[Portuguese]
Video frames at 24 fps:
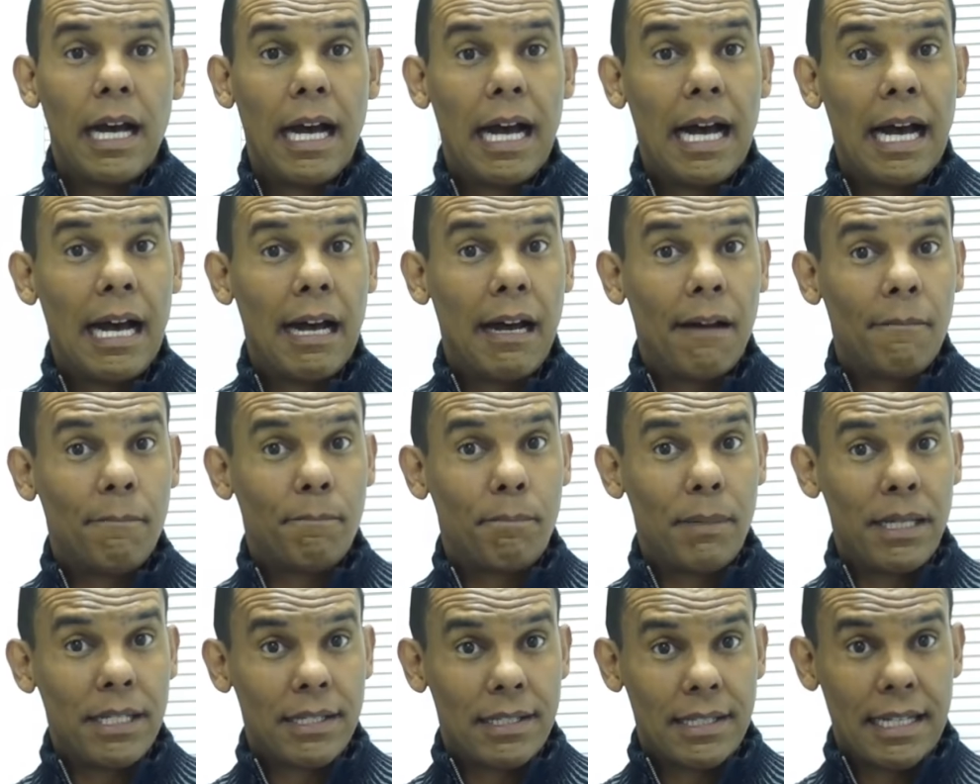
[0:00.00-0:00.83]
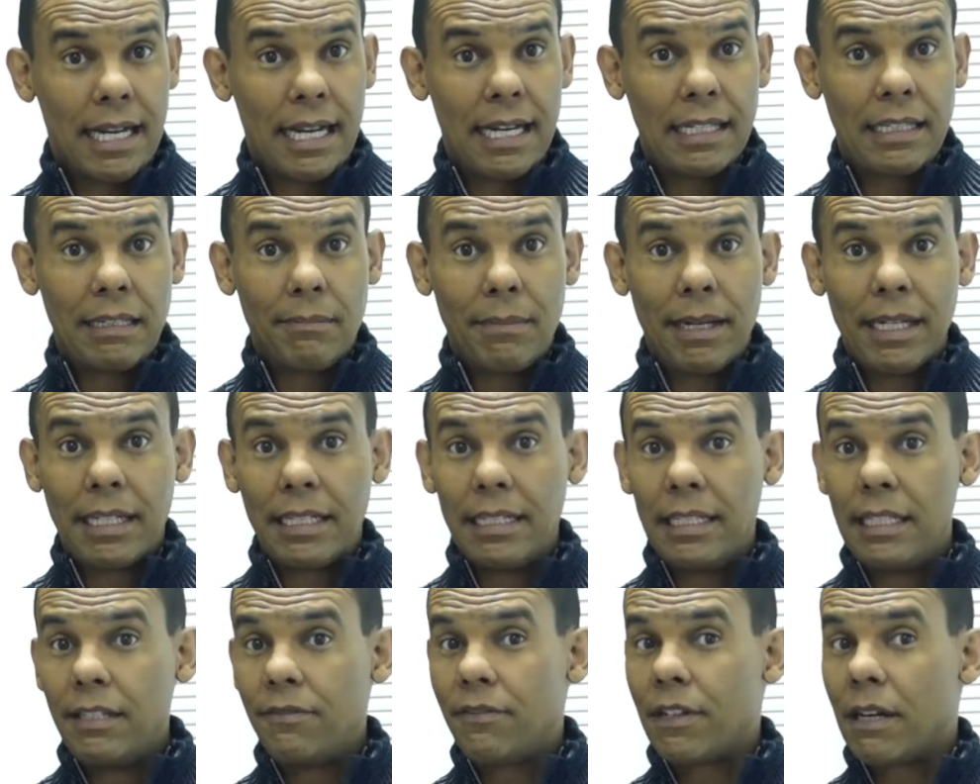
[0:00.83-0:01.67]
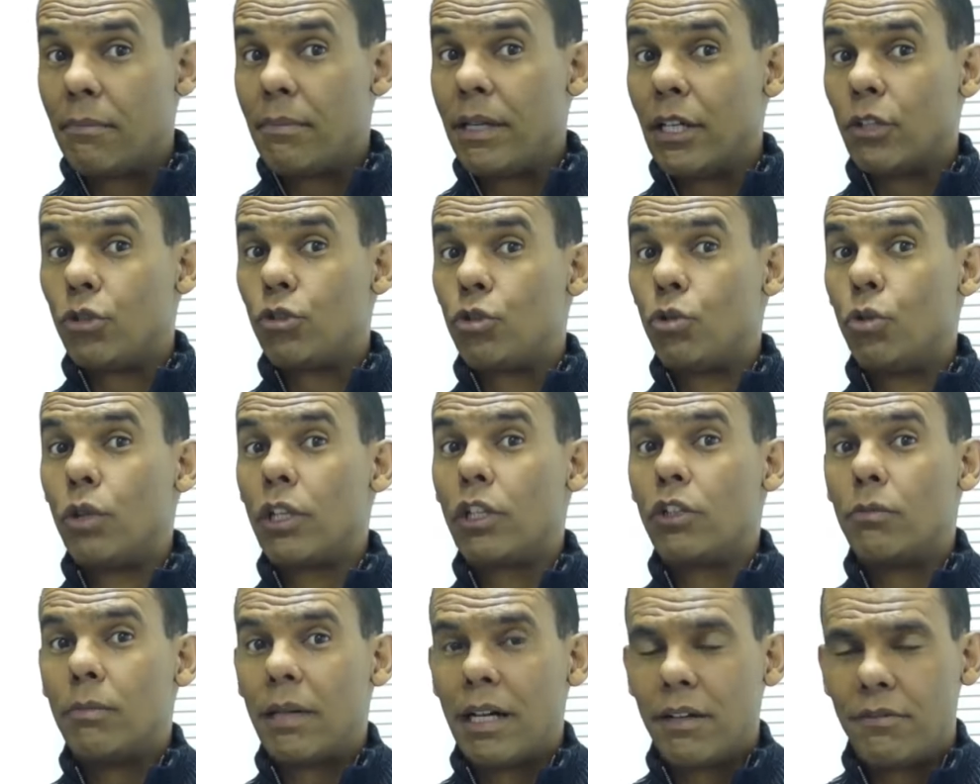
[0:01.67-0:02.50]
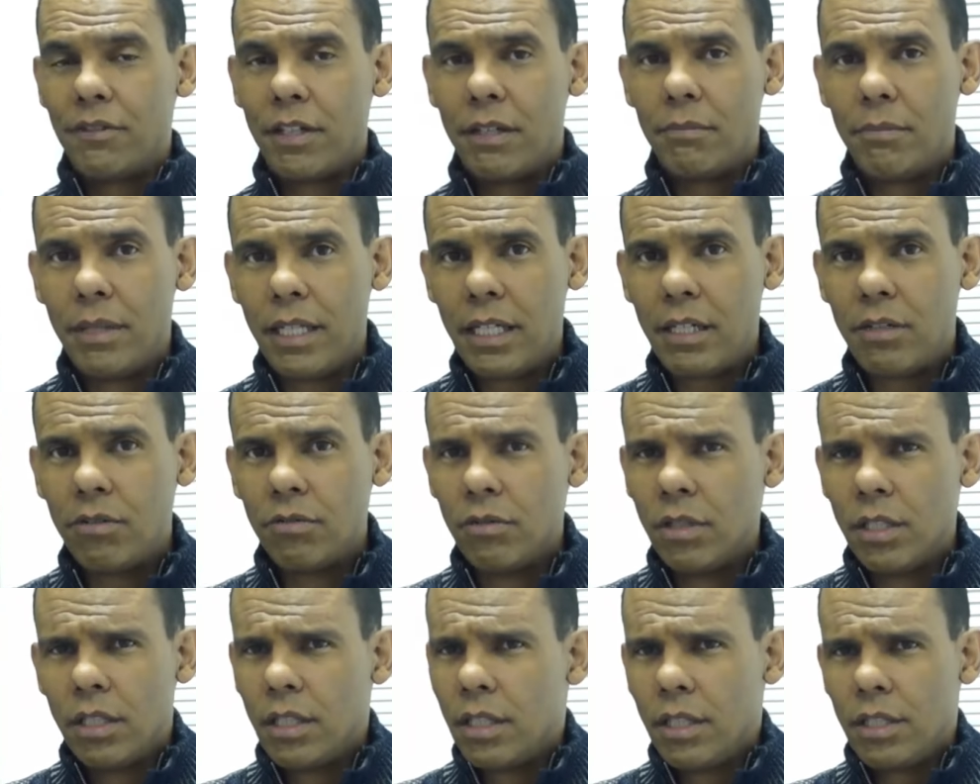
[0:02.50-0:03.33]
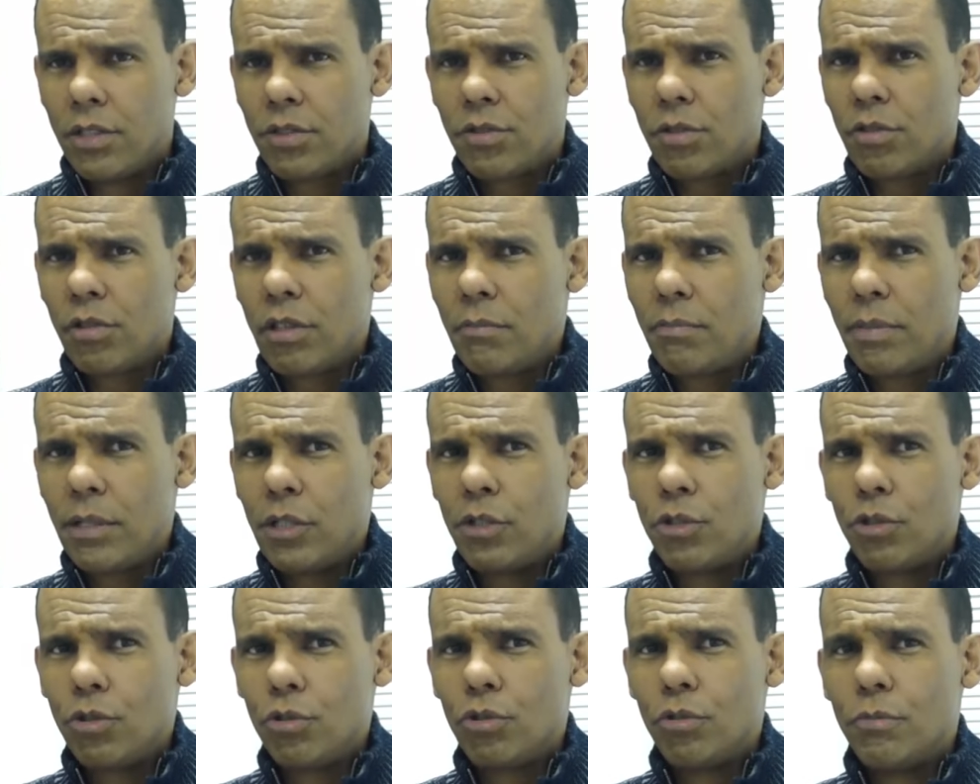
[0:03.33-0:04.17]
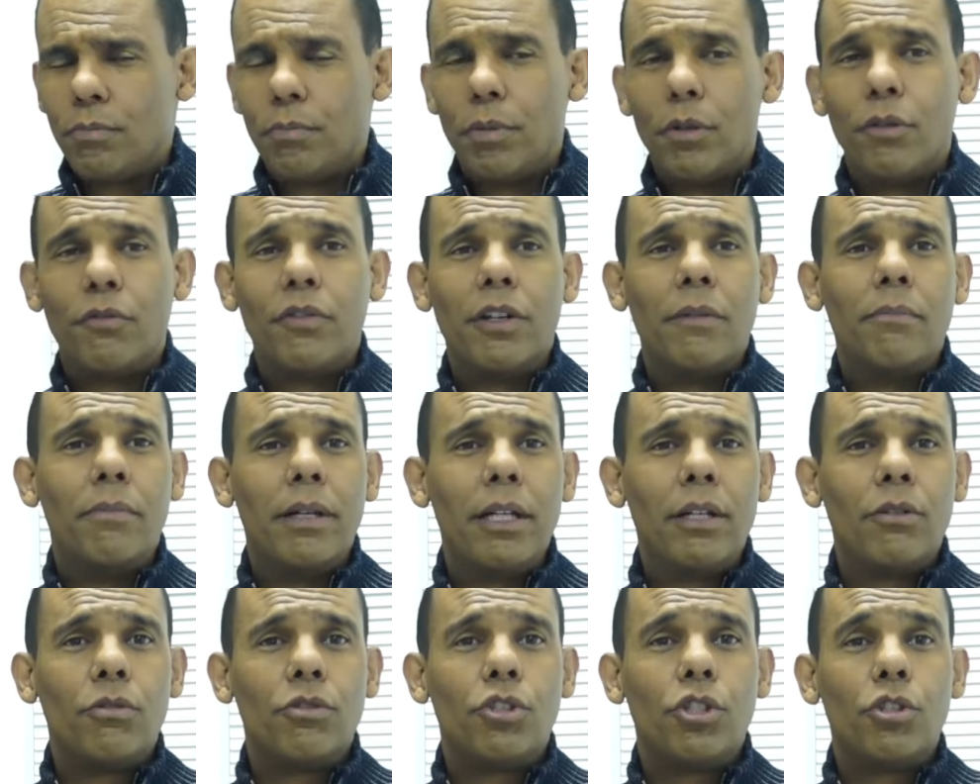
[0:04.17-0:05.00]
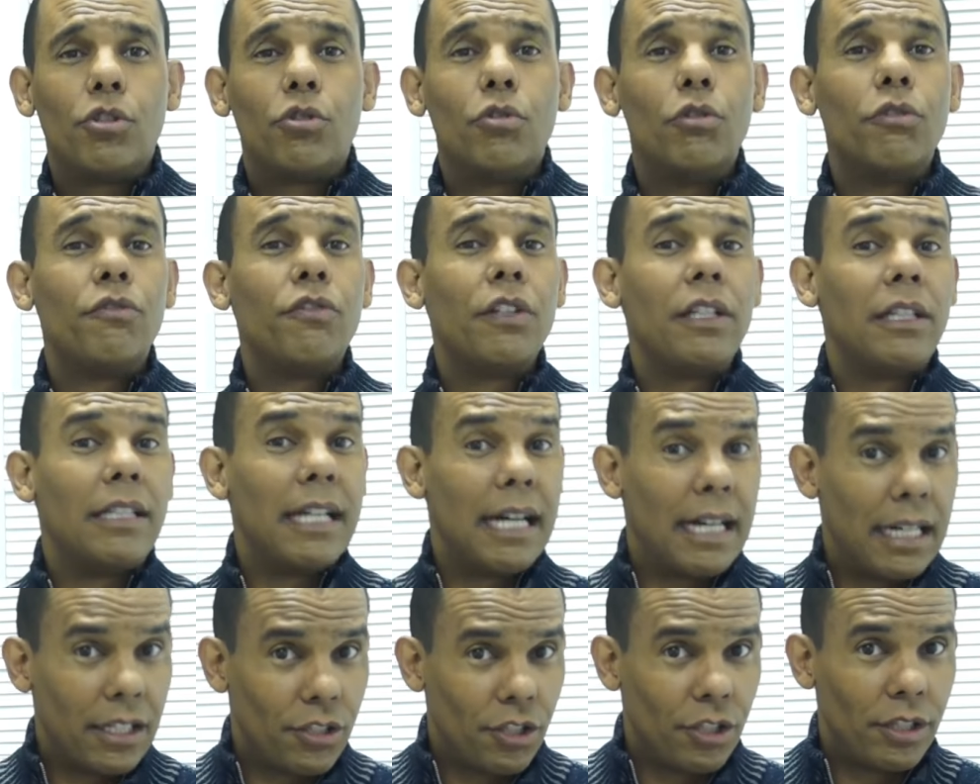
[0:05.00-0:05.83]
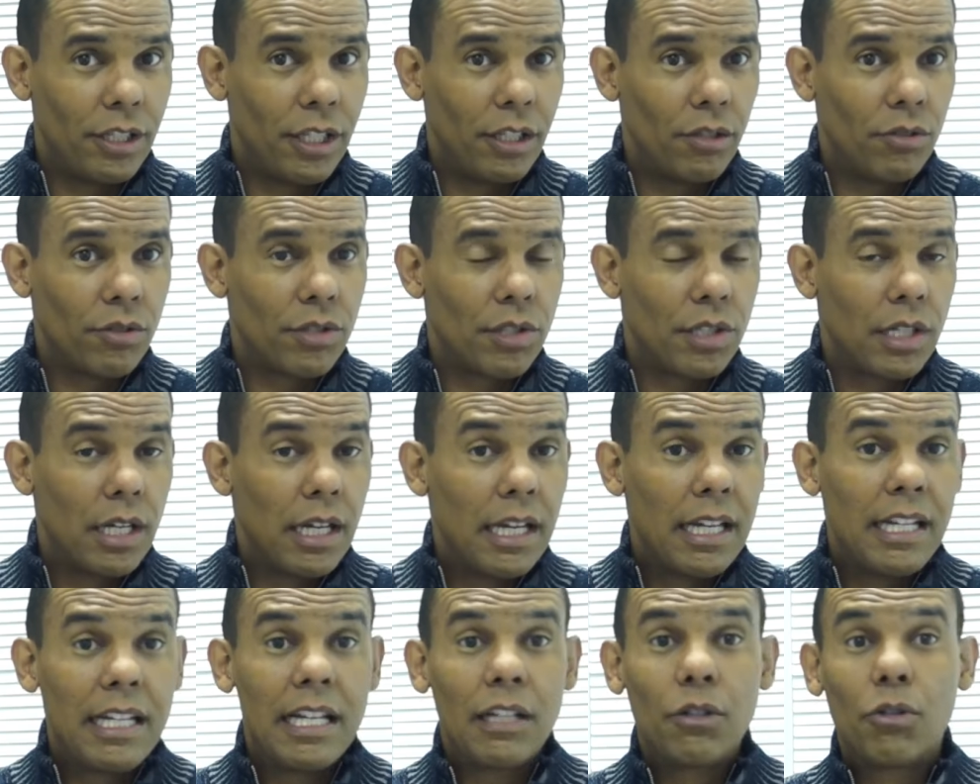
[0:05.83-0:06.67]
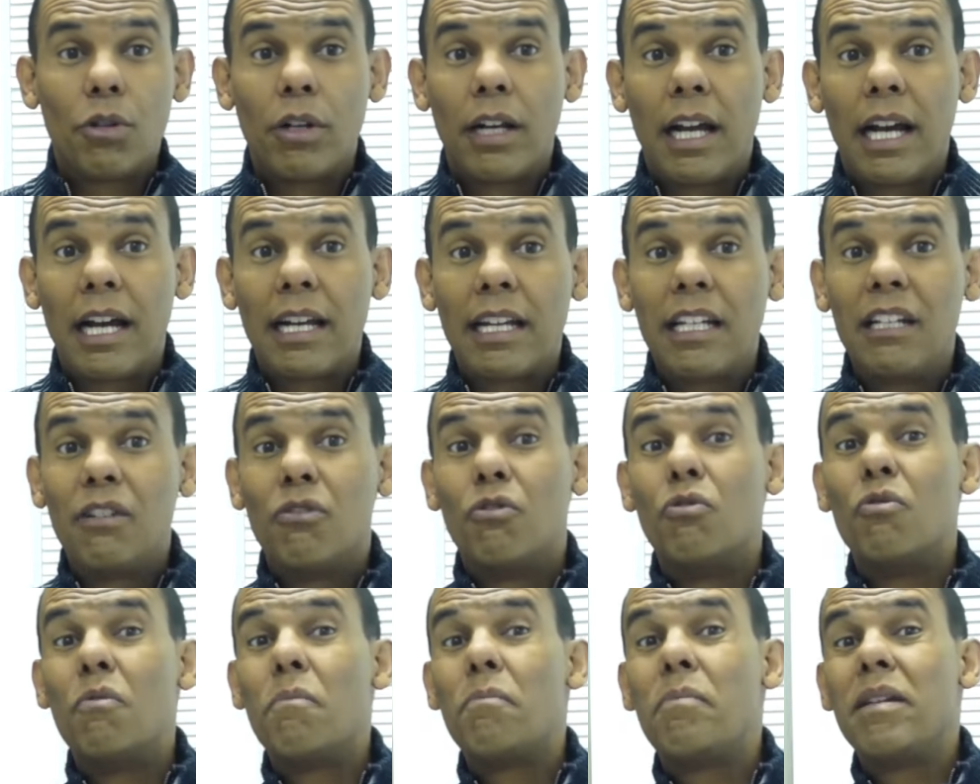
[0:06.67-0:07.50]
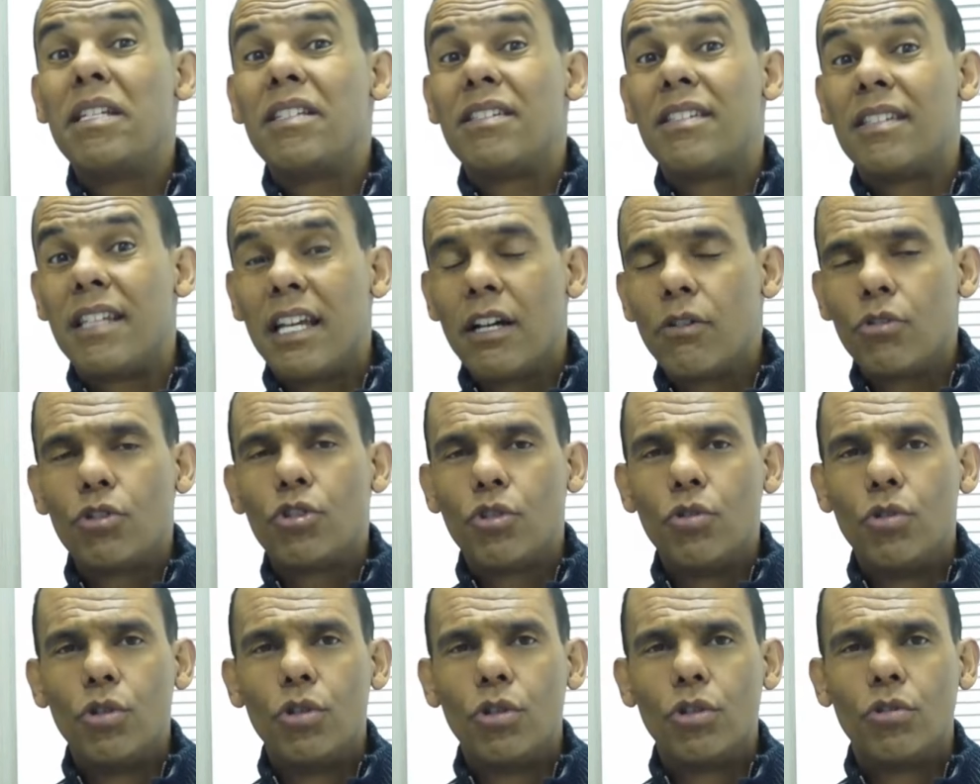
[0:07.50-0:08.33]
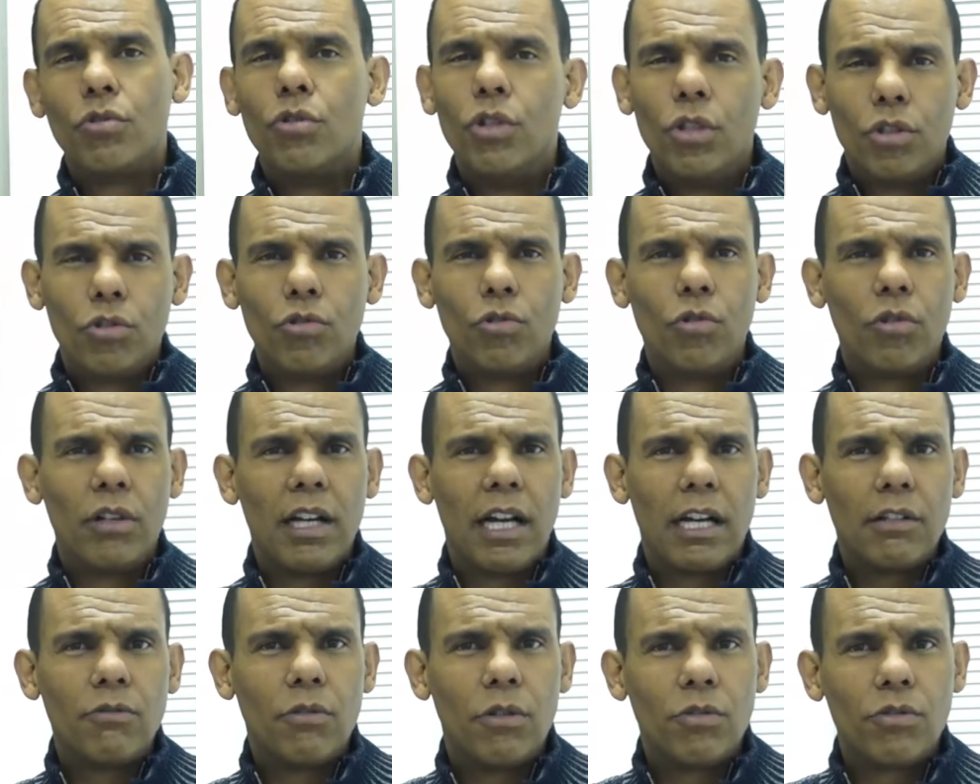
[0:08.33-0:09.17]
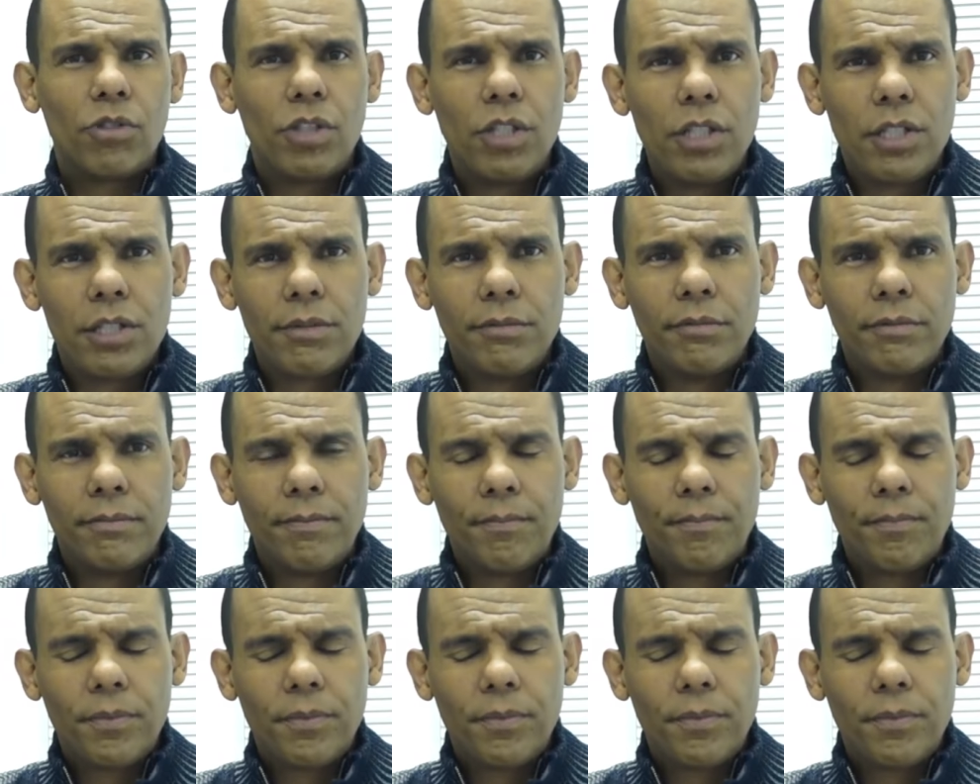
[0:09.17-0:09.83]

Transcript: Apesar da magnífica abertura do Mar Vermelho, isso não impediu do povo hebreu de duvidar de Deus e adorarem um bezerro de ouro no lugar do Altíssimo.